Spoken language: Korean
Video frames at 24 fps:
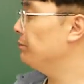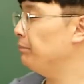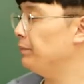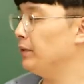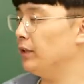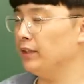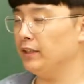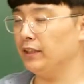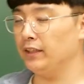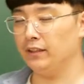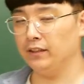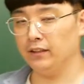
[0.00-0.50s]

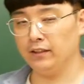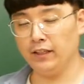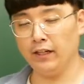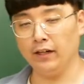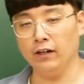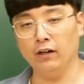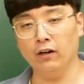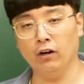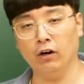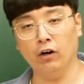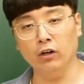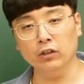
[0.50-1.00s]
별이
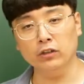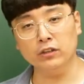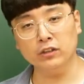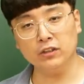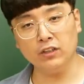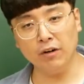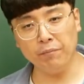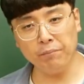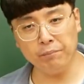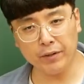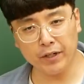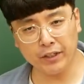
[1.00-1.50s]
있는데
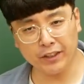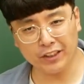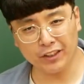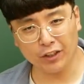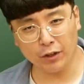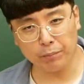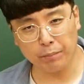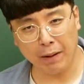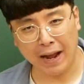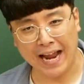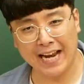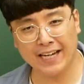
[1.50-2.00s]
어떤 별이
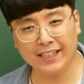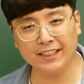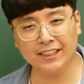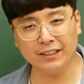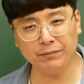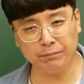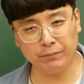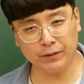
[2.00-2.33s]
더 밝은